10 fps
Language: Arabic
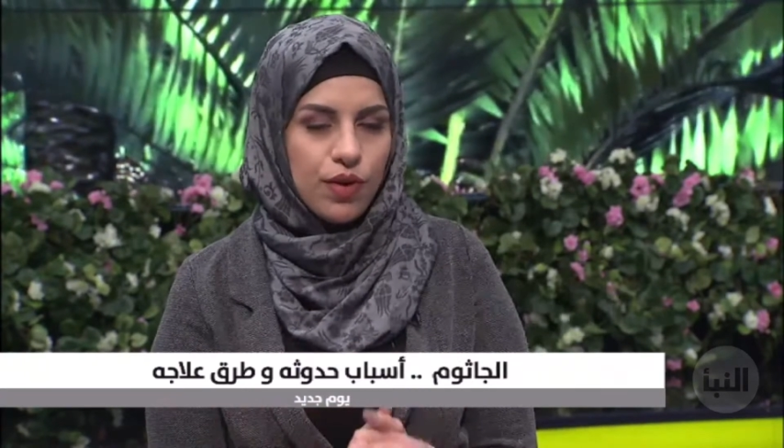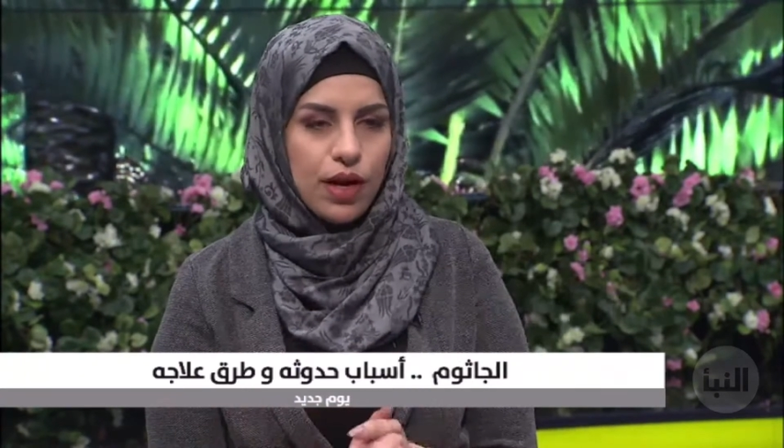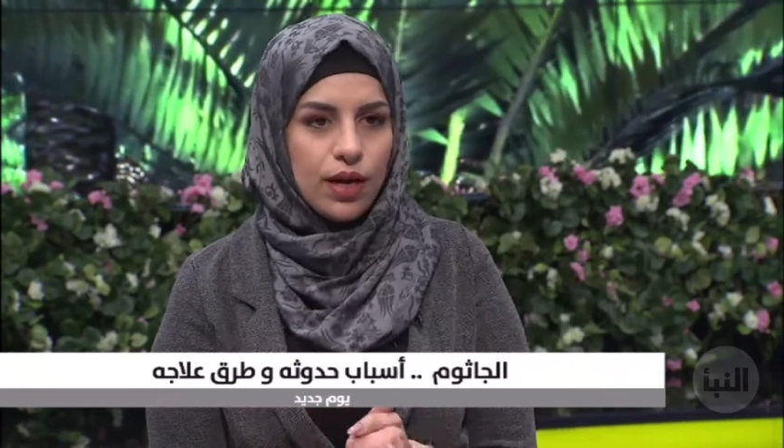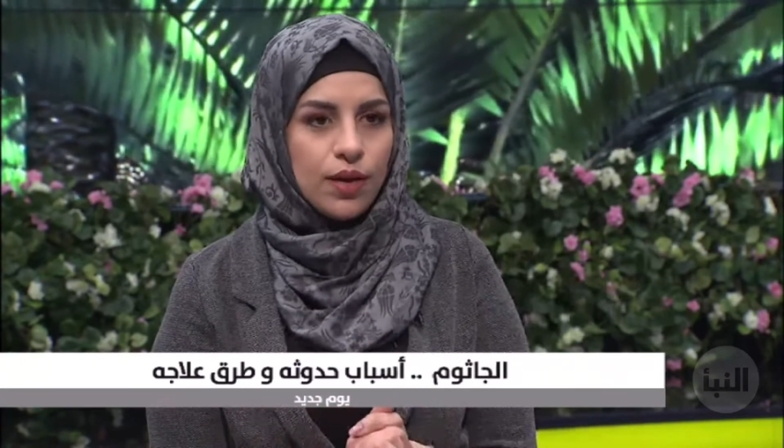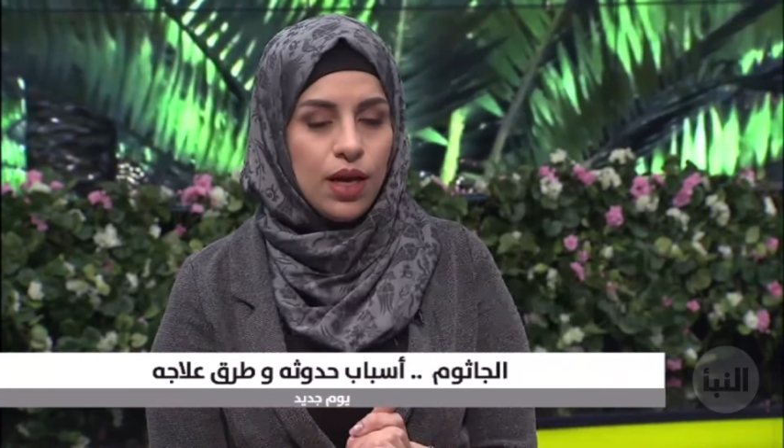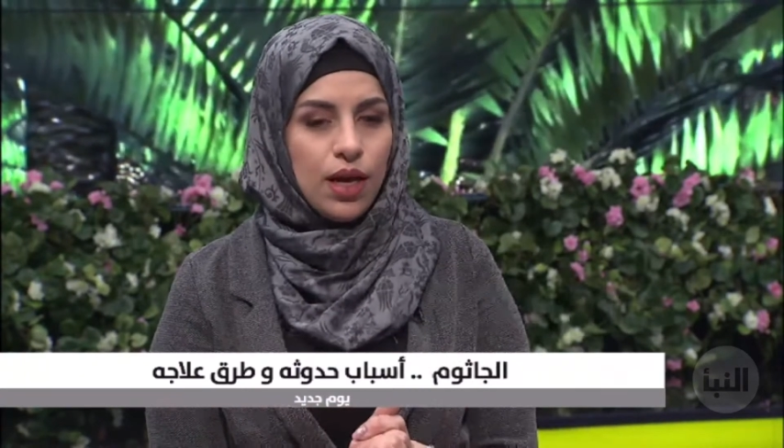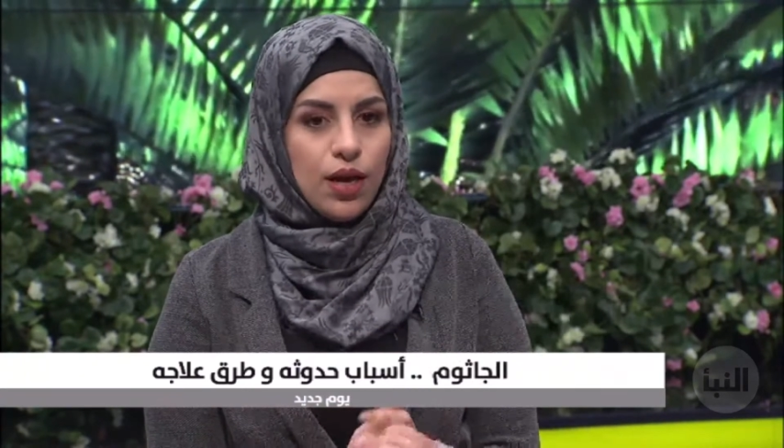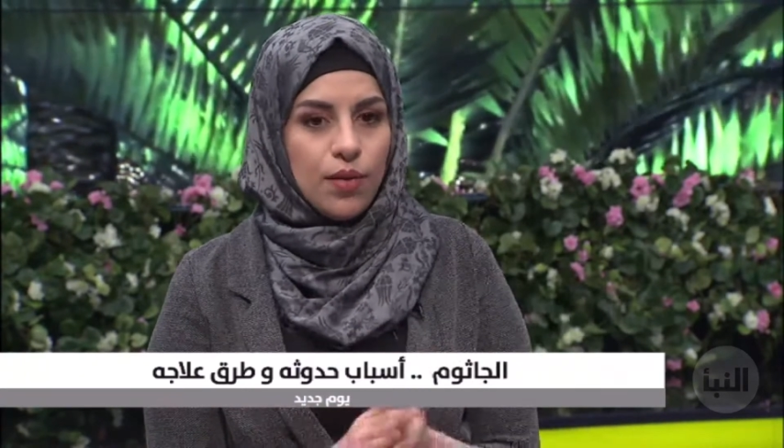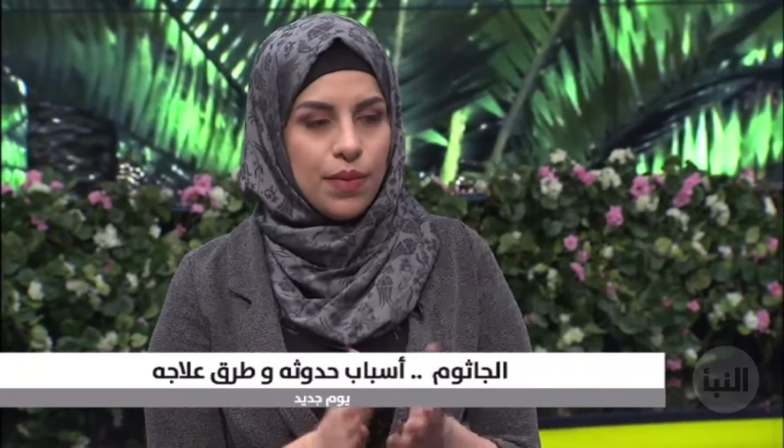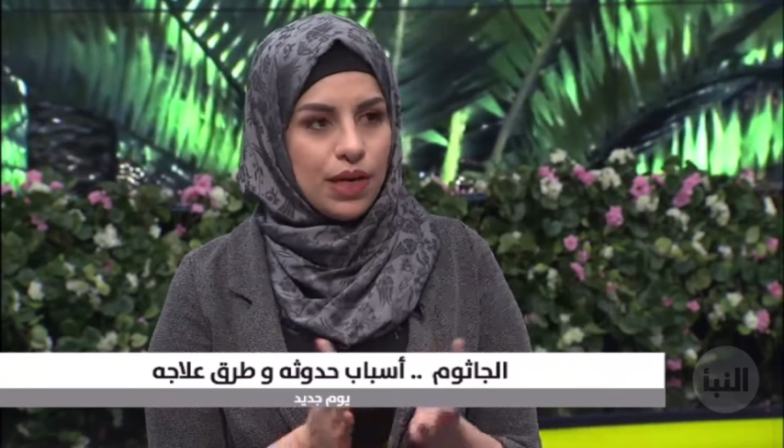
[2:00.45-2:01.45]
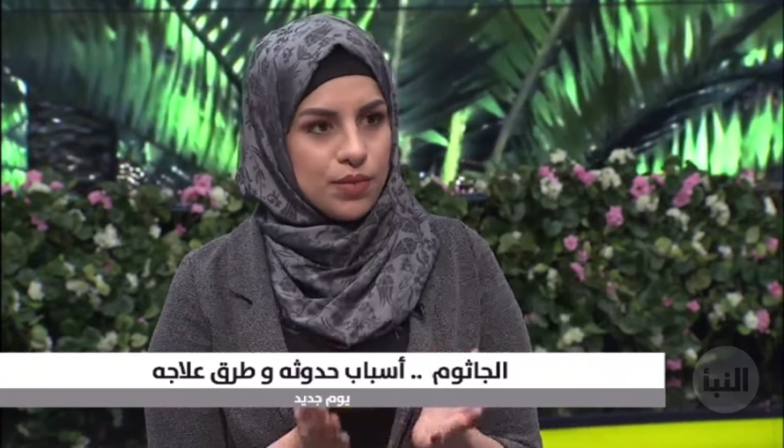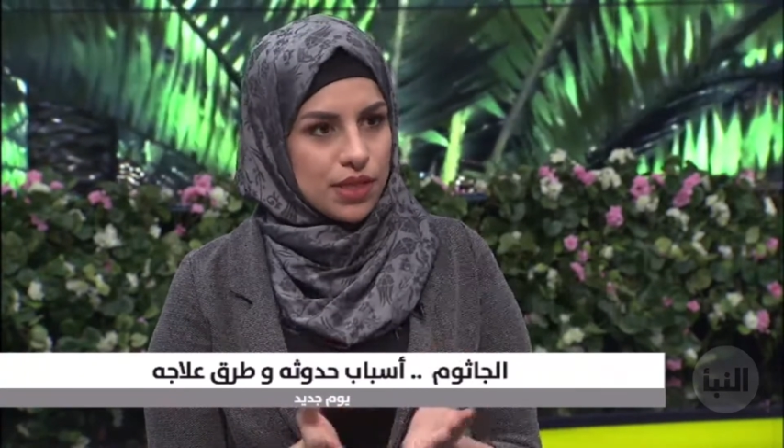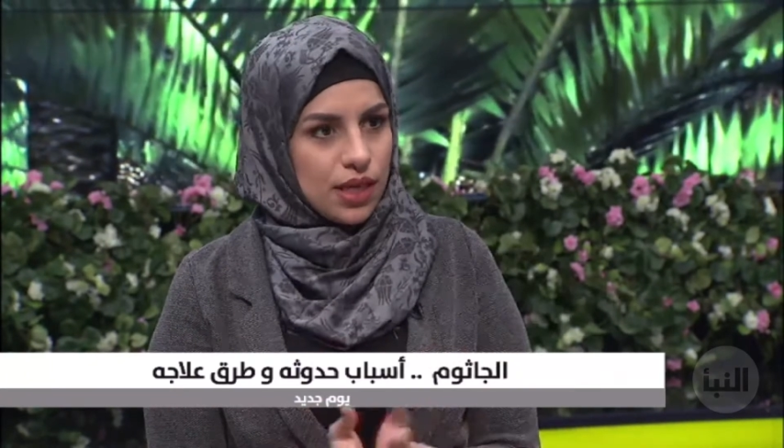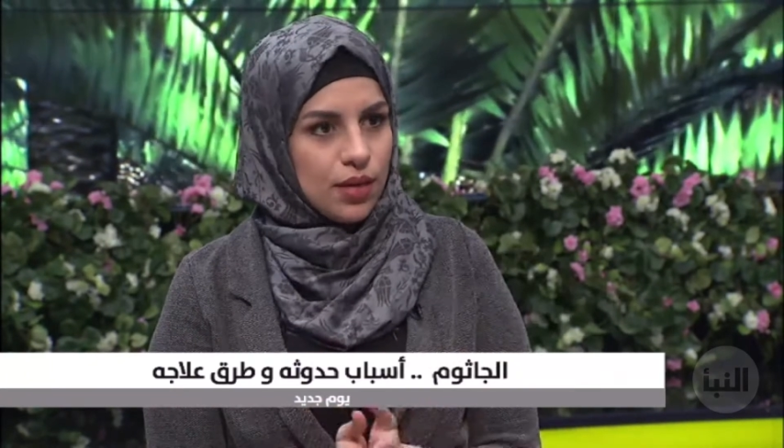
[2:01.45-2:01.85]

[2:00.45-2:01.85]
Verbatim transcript: فايق باللي بصير